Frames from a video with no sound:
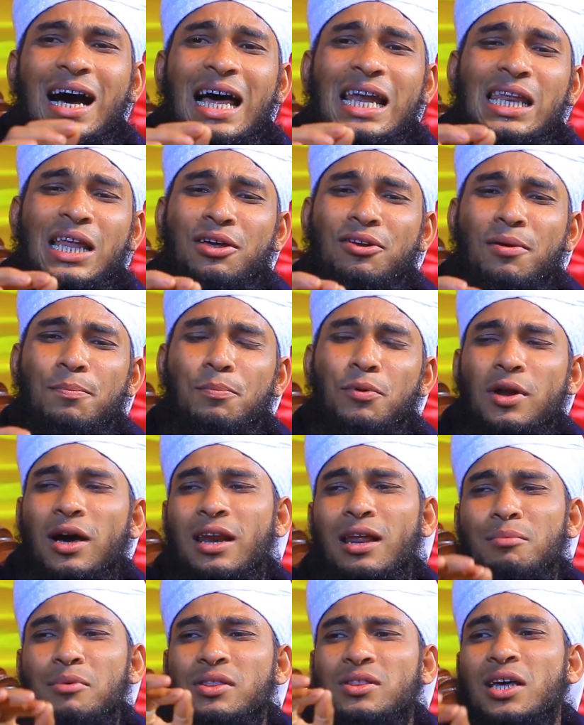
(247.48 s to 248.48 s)
আল্লাহ রব্বুল
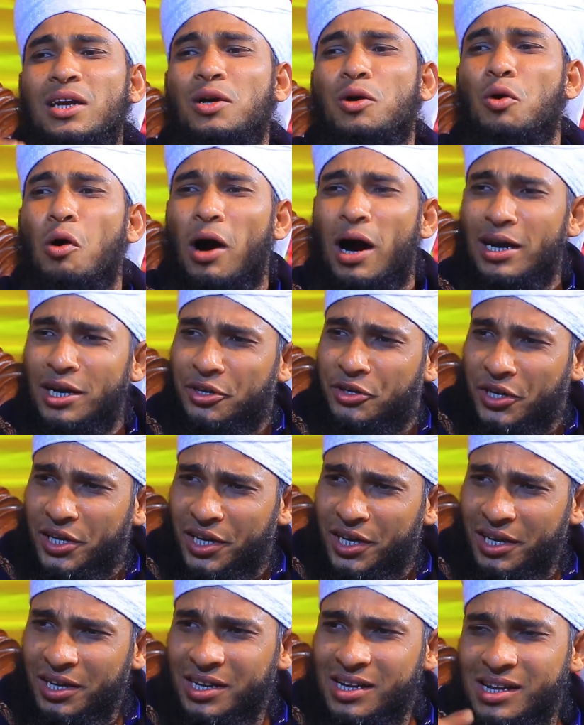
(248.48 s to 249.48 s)
আলমিন তার কোয়ালিটি
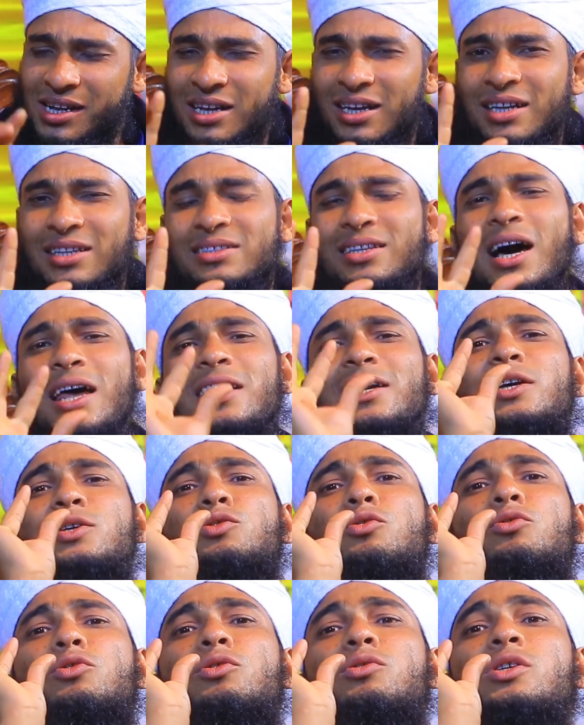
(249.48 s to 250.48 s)
তার
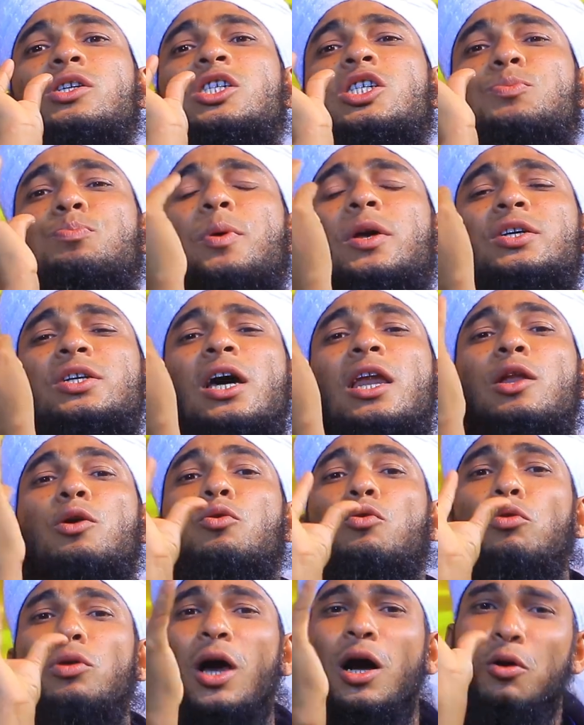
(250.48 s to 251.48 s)
কিছু স্পেশাল
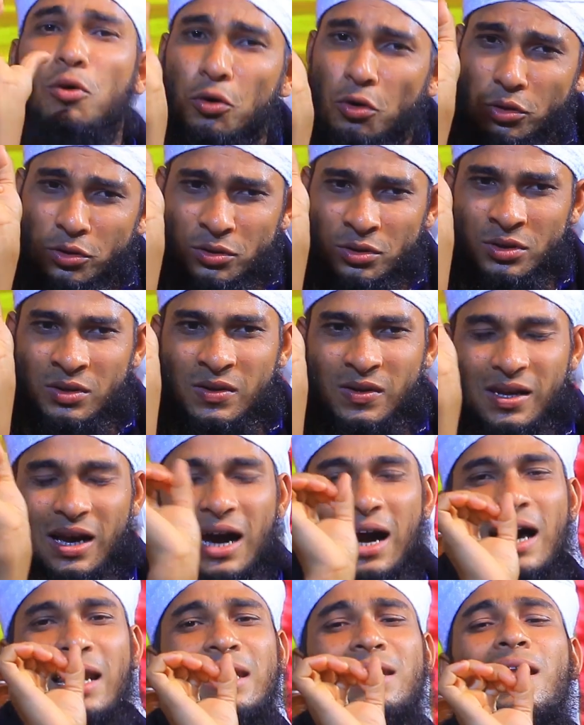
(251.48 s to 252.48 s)
গুণাগুণ
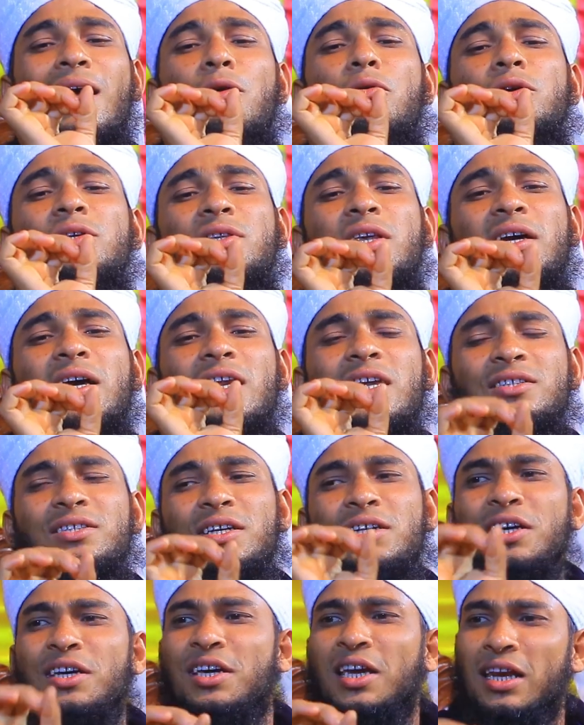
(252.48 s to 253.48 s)
আল্লাহ হইতে গেলে
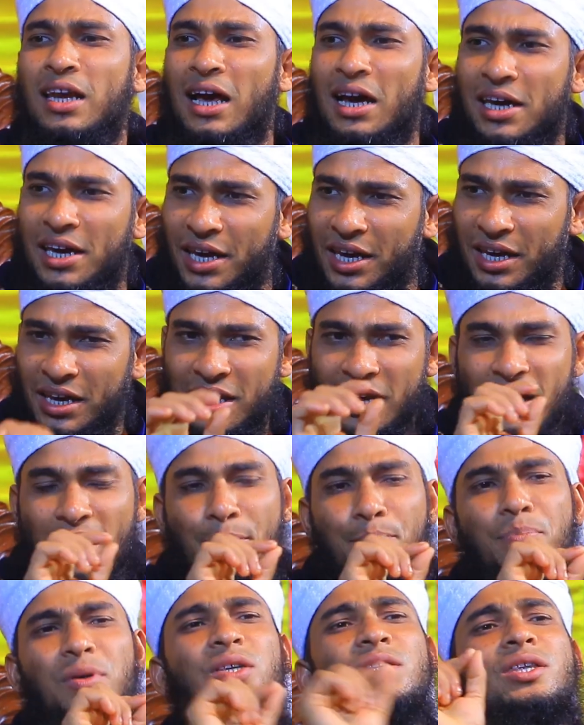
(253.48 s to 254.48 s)
যে কি কি লাগে
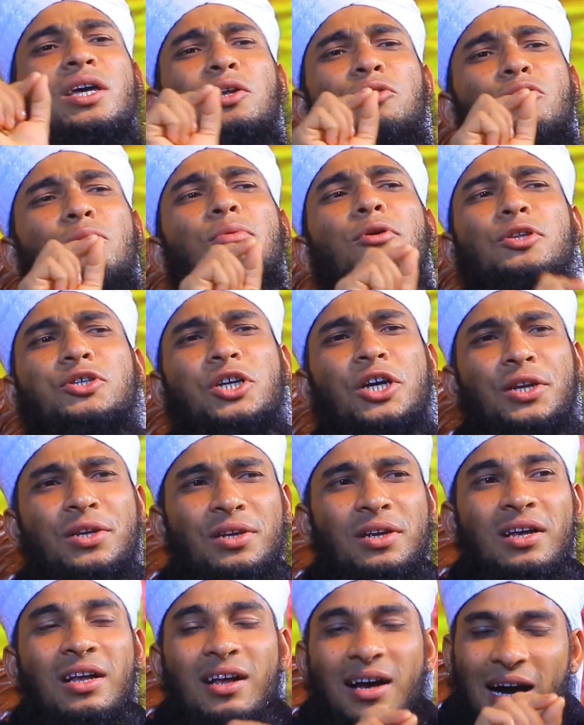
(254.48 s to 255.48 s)
বিস্তারিত বলছেন
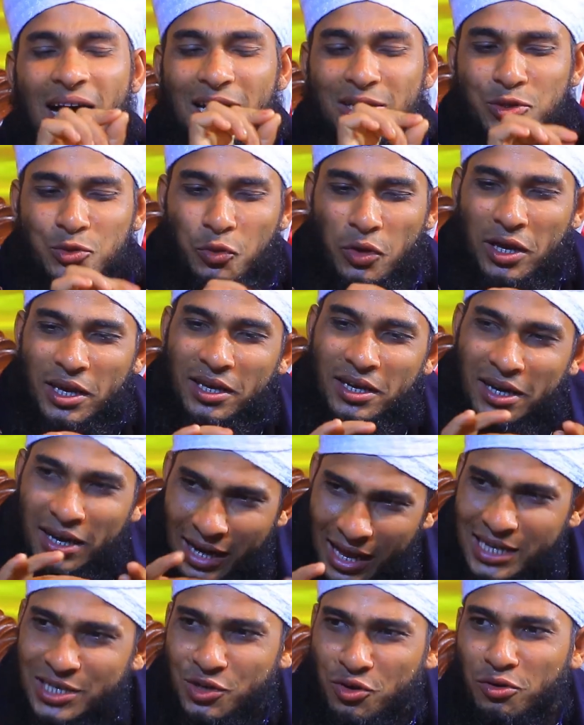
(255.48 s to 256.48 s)
আর সুরাই
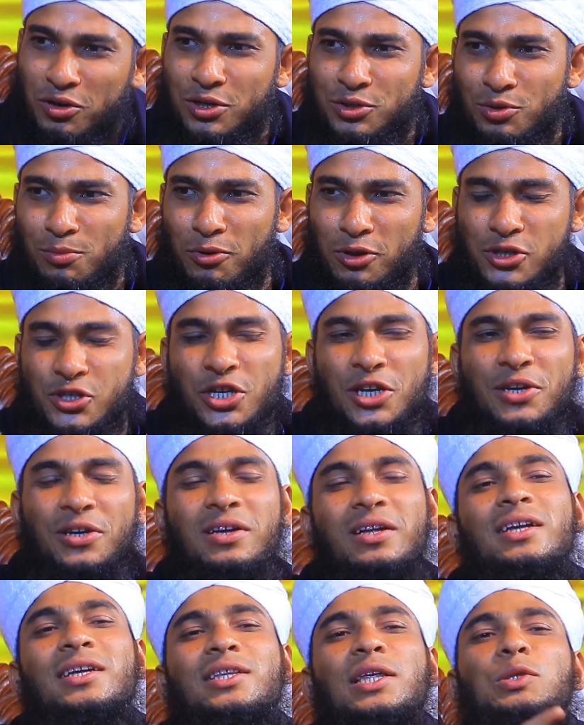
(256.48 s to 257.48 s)
এখলাসেও কিছু বলছেন
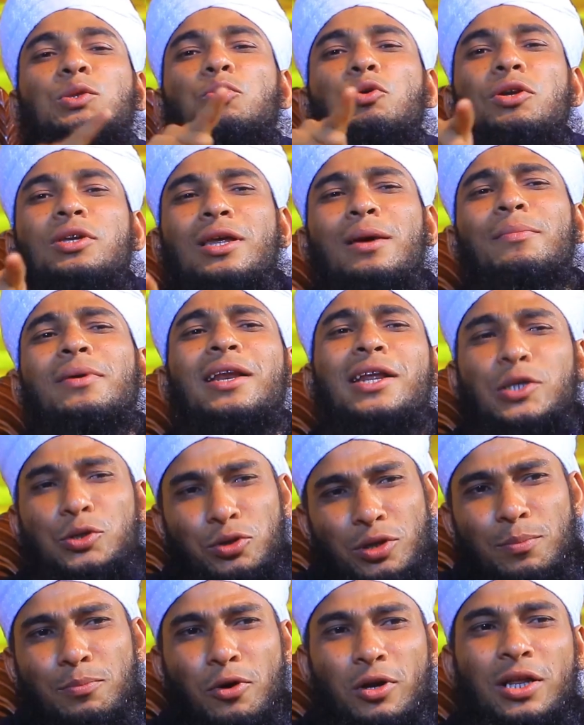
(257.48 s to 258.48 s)
তো দুইটা মিলে
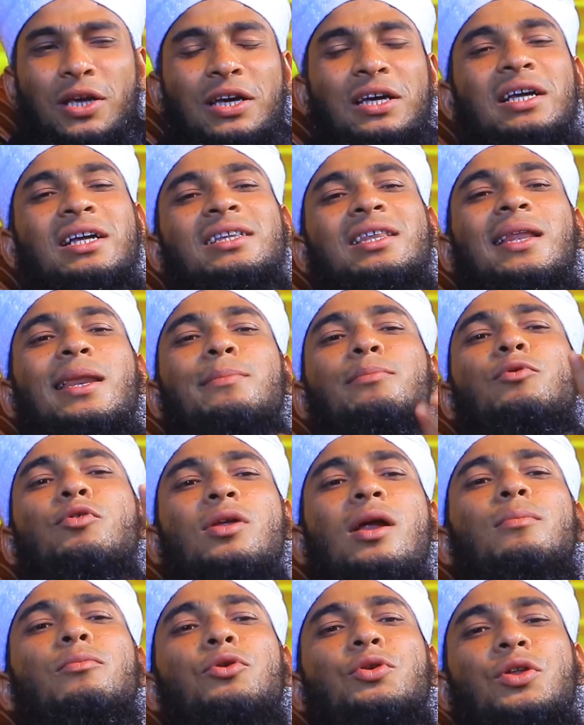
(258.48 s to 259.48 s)
যদি বলি তাহলে
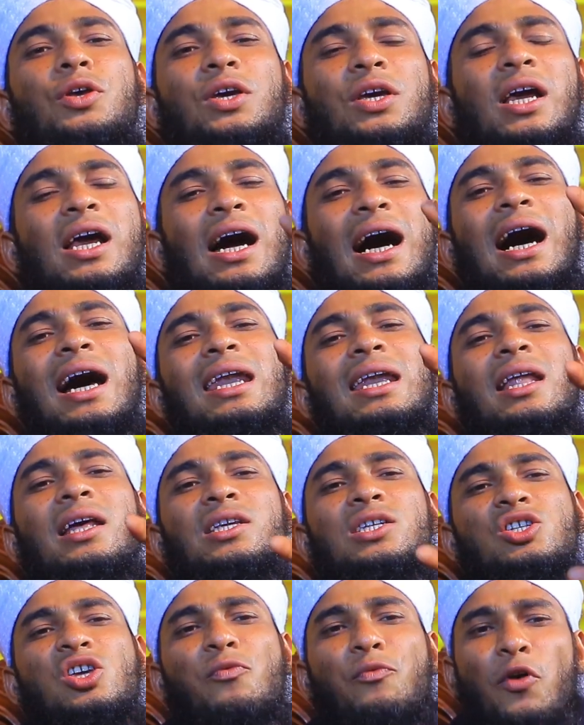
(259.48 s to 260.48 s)
মোটামুটি
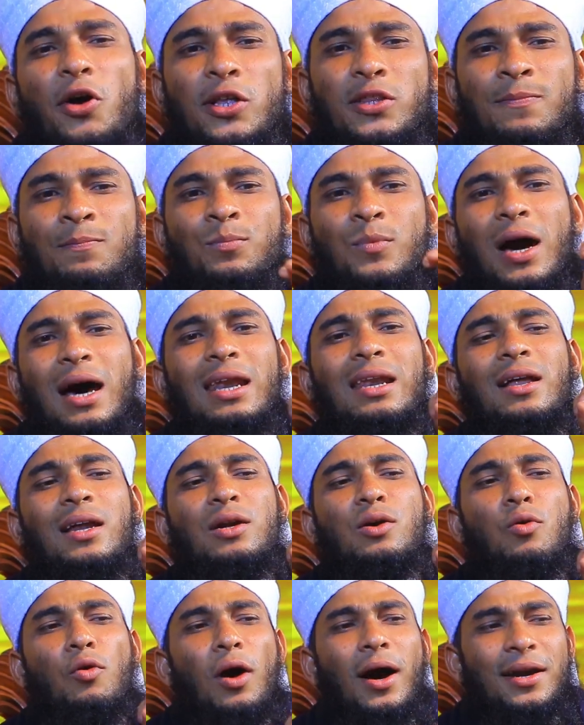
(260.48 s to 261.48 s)
আল্লাহর সিফত
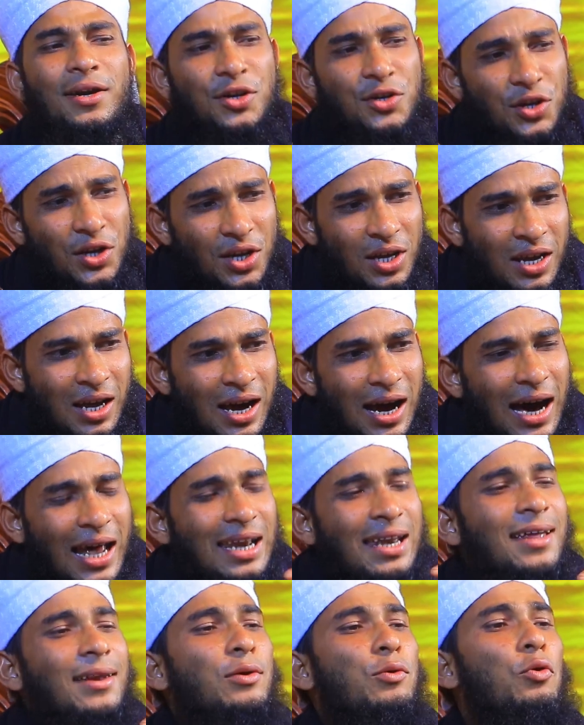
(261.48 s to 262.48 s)
আল্লাহর কোয়ালিটি
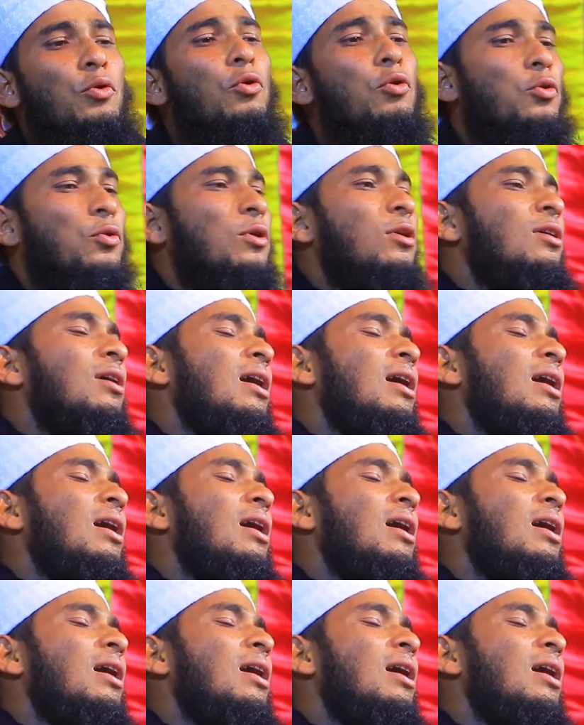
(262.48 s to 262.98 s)
আল্লাহর গুণ